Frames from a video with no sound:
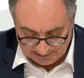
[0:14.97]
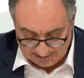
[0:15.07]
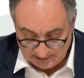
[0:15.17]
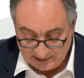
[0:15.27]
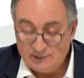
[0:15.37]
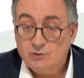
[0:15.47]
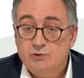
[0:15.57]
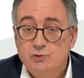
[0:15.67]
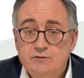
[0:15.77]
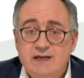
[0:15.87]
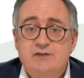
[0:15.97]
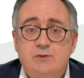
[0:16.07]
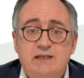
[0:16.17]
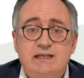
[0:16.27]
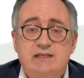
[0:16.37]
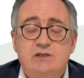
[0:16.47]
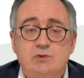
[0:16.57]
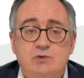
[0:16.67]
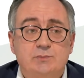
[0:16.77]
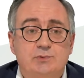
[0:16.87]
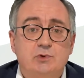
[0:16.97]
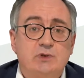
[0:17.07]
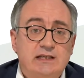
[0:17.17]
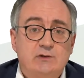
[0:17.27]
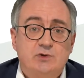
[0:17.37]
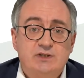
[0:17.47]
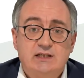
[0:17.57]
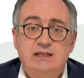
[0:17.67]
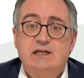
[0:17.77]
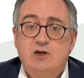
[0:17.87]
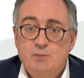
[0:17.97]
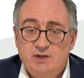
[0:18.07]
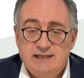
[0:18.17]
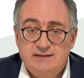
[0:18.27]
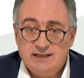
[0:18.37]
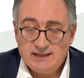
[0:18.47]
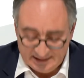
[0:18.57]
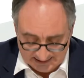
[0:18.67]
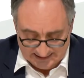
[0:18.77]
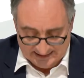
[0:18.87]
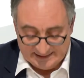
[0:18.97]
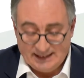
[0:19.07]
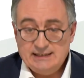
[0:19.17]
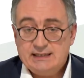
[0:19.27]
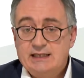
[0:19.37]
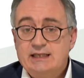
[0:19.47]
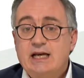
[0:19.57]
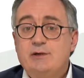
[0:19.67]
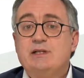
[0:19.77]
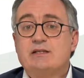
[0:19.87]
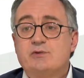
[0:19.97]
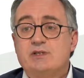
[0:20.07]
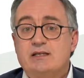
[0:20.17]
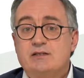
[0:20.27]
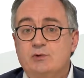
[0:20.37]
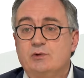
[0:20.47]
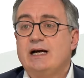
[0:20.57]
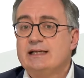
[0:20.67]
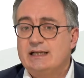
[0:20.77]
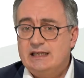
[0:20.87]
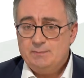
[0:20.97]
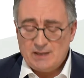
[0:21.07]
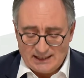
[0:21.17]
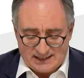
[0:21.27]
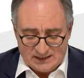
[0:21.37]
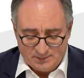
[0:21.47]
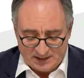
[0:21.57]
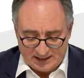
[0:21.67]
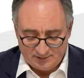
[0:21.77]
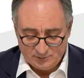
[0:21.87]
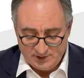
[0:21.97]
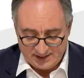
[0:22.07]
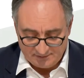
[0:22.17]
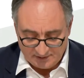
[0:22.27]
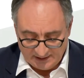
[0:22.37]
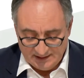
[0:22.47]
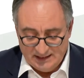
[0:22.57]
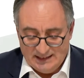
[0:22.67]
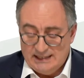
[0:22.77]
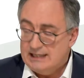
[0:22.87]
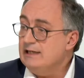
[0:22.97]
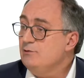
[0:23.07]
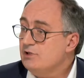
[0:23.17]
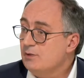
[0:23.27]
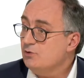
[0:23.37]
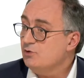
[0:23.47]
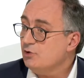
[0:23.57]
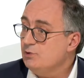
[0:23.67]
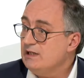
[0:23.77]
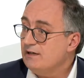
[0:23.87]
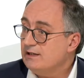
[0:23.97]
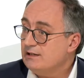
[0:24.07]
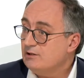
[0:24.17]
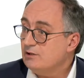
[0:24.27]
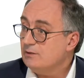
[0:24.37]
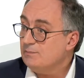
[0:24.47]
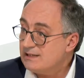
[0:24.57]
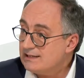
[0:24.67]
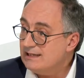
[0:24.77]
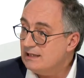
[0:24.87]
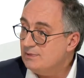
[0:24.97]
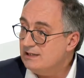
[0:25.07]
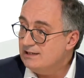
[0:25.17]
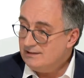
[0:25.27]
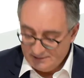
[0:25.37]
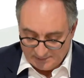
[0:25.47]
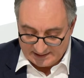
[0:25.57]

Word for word: Il y aura donc de nouvelles obligations pour les courtiers et leurs mandataires d'adhérer à une association agréée par la CPR, vous le savez. Et nous sommes aujourd'hui avec euh, Pascal Labigne.